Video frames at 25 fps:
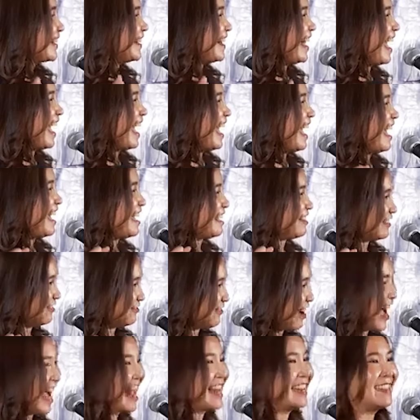และ
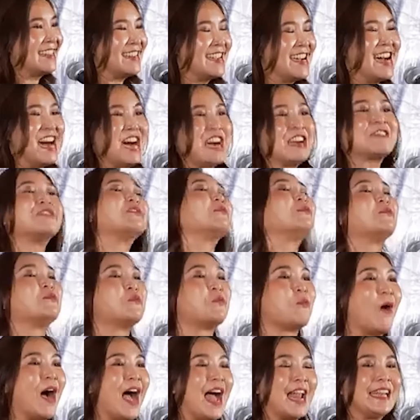วันหนึ่ง
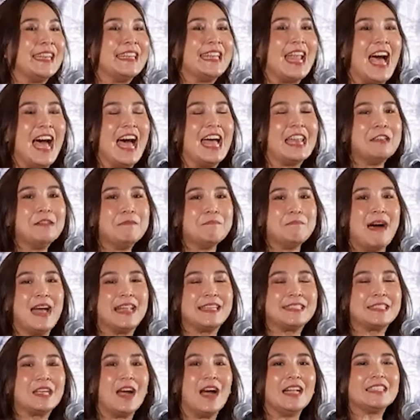วันนั้นมั
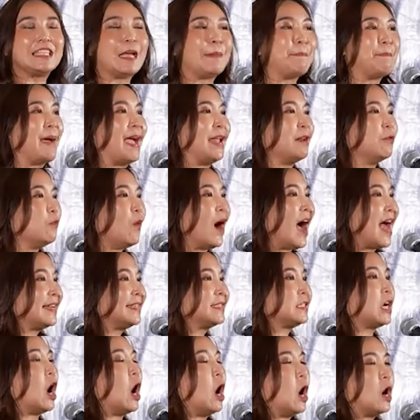นก็จะเป็นวัน
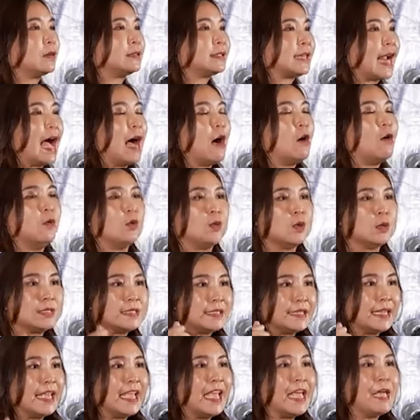ของเรา
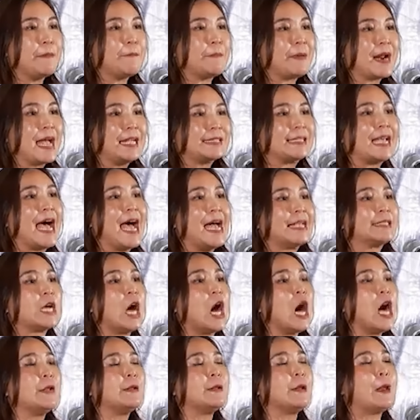ที่ประชาช
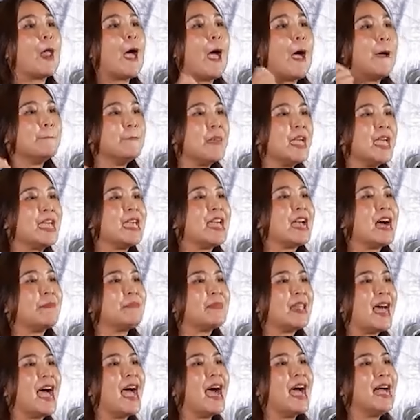นมี
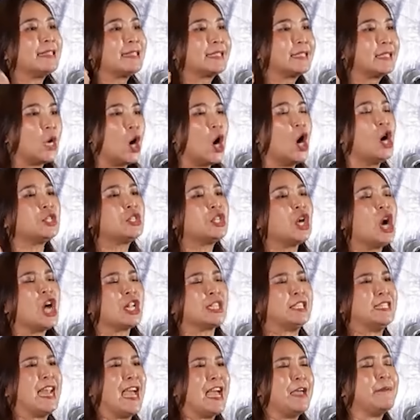อำนาจสูงสุด
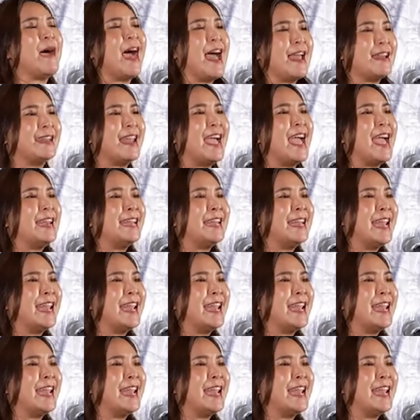ในแผ่นดิน